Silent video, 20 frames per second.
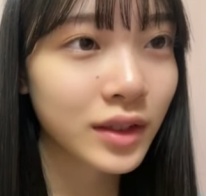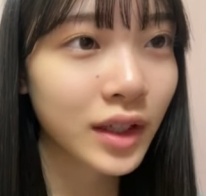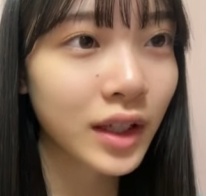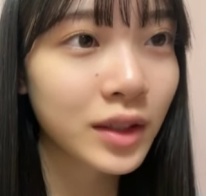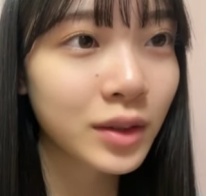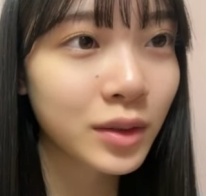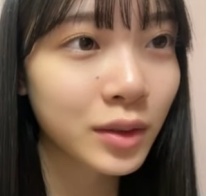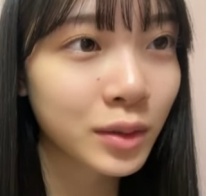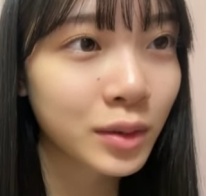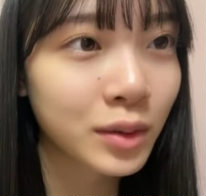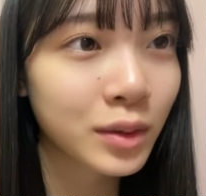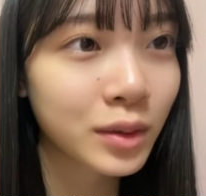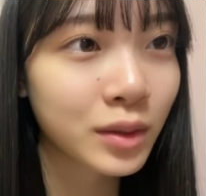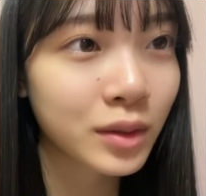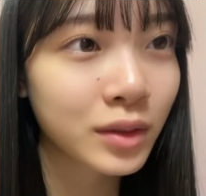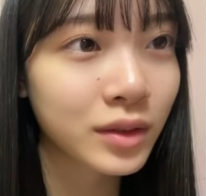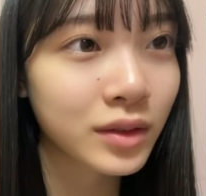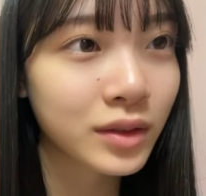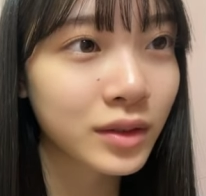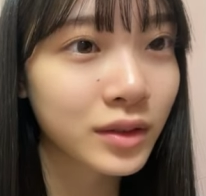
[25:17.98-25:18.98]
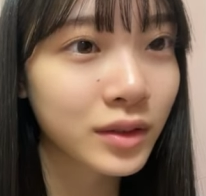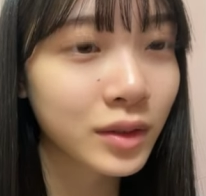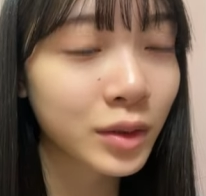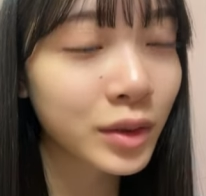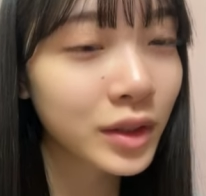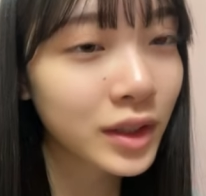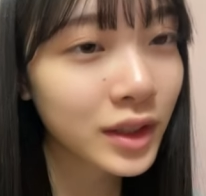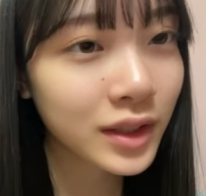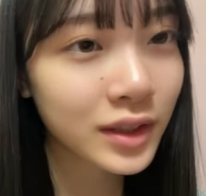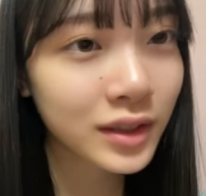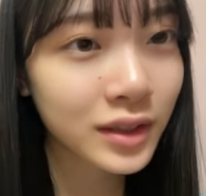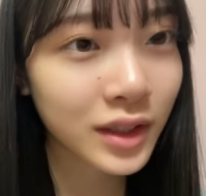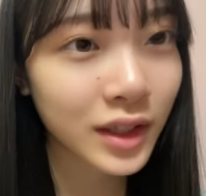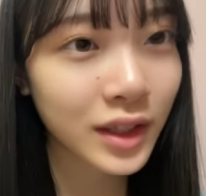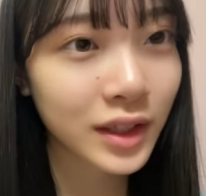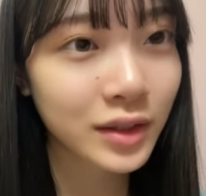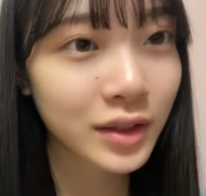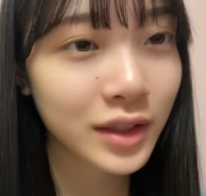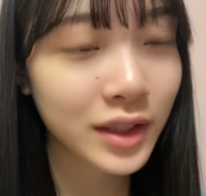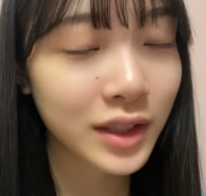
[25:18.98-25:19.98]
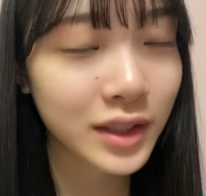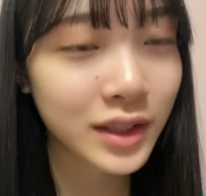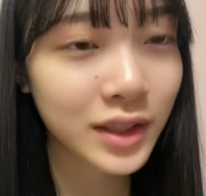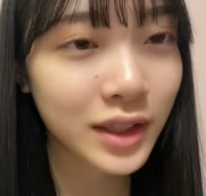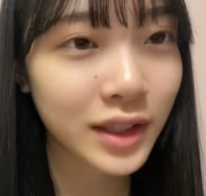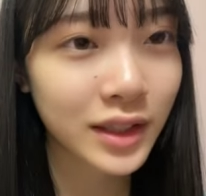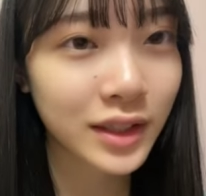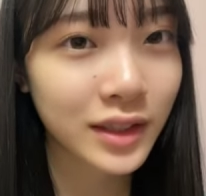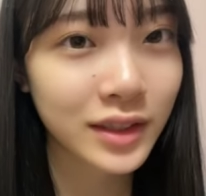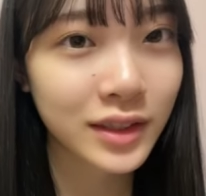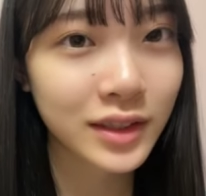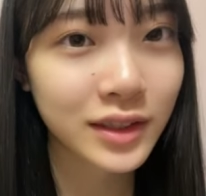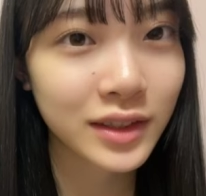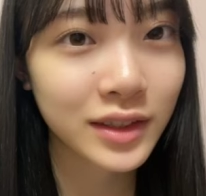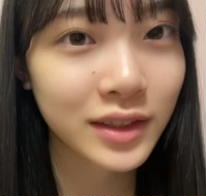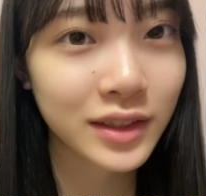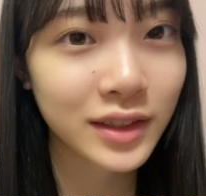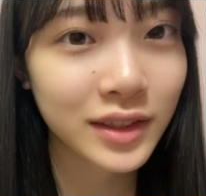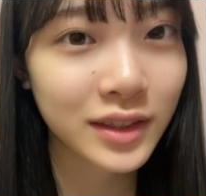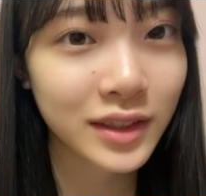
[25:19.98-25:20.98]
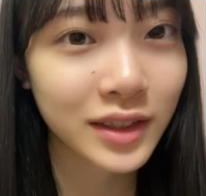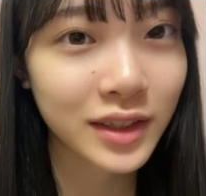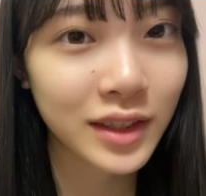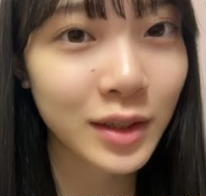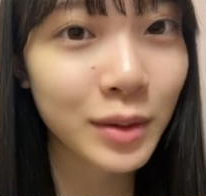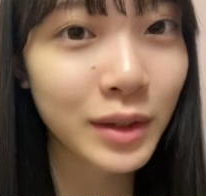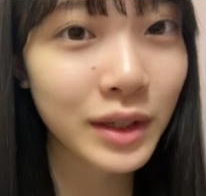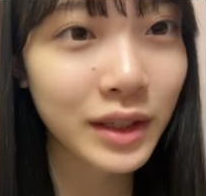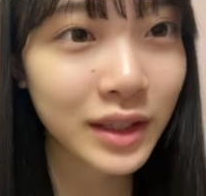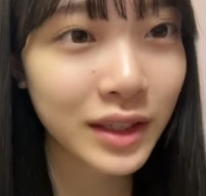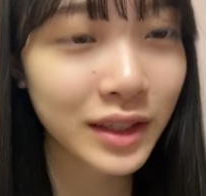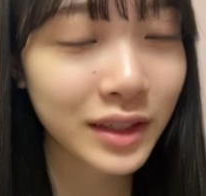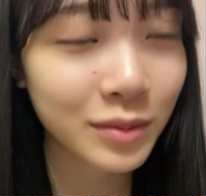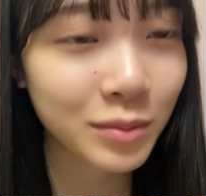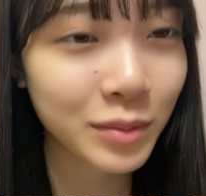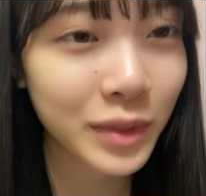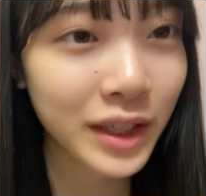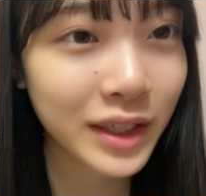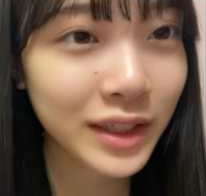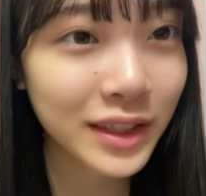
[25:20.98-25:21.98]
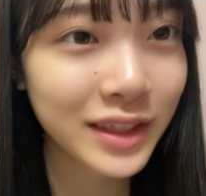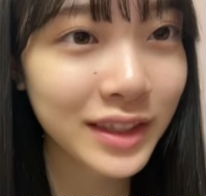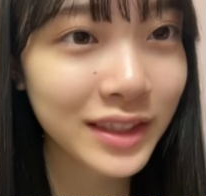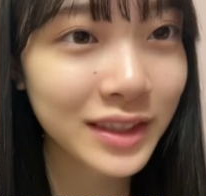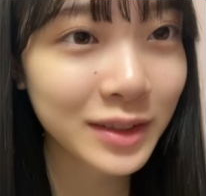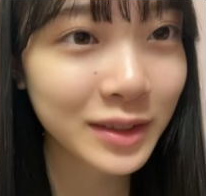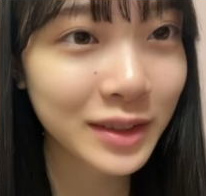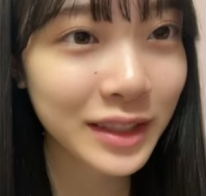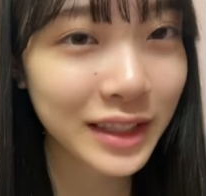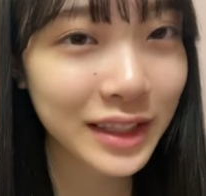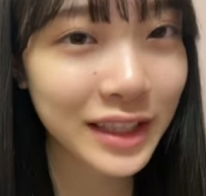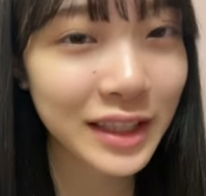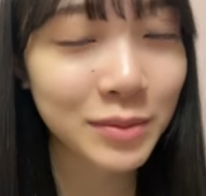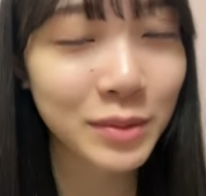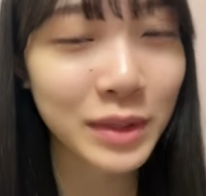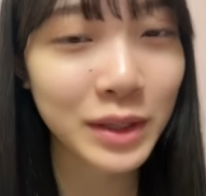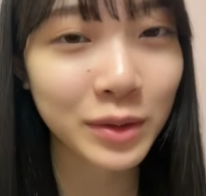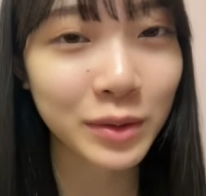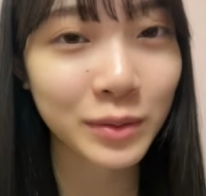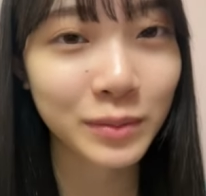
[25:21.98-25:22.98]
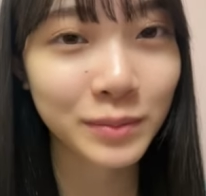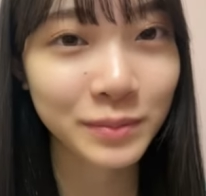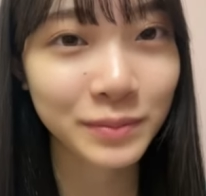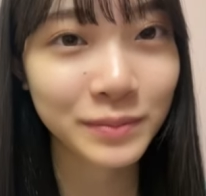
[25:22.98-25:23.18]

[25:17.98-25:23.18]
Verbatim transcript: あと5人くらい増やしたいやばいね倍以上だね今の